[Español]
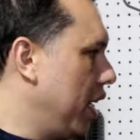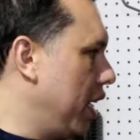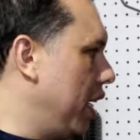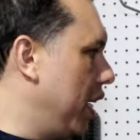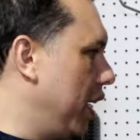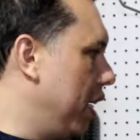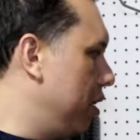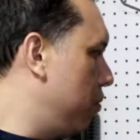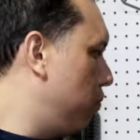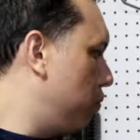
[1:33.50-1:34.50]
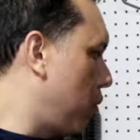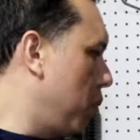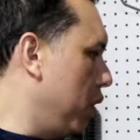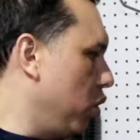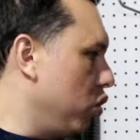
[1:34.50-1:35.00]
Eh, como
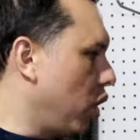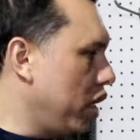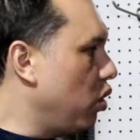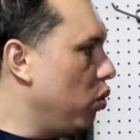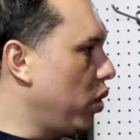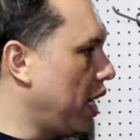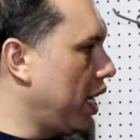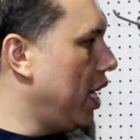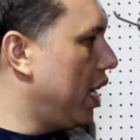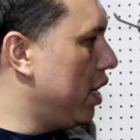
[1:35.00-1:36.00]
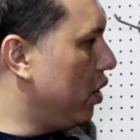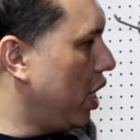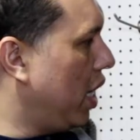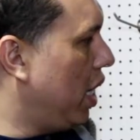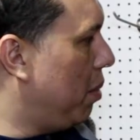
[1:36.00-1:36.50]
les digo, no hay ninguna queja que yo
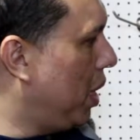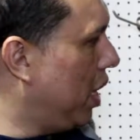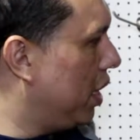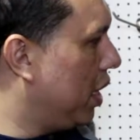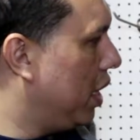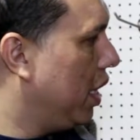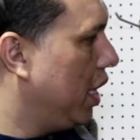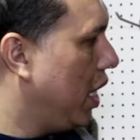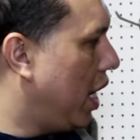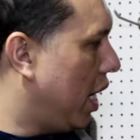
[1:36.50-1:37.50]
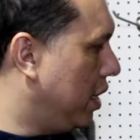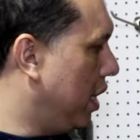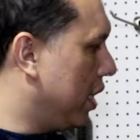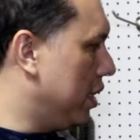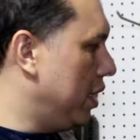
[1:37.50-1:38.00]
tenga de la maleta. Así
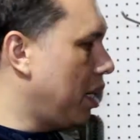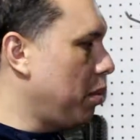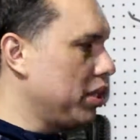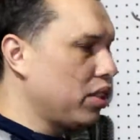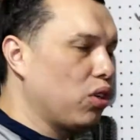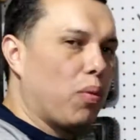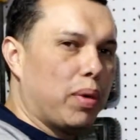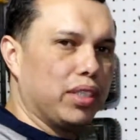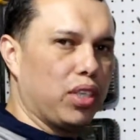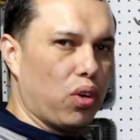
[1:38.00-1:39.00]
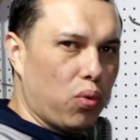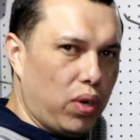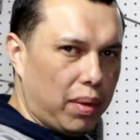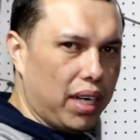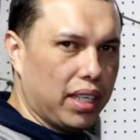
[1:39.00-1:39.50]
que si están pensando en comprarse
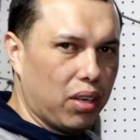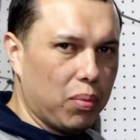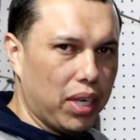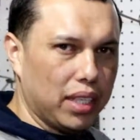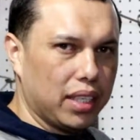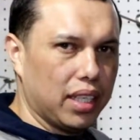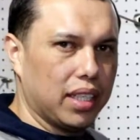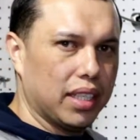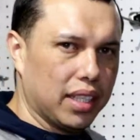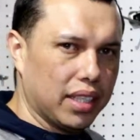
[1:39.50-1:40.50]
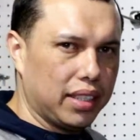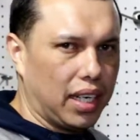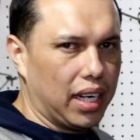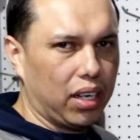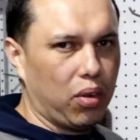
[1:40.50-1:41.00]
una maleta como esta, se
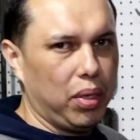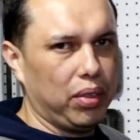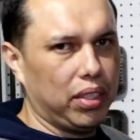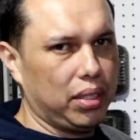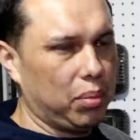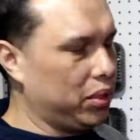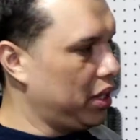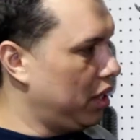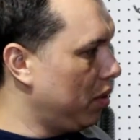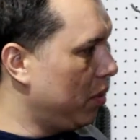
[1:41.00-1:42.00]
la recomiendo al 100%.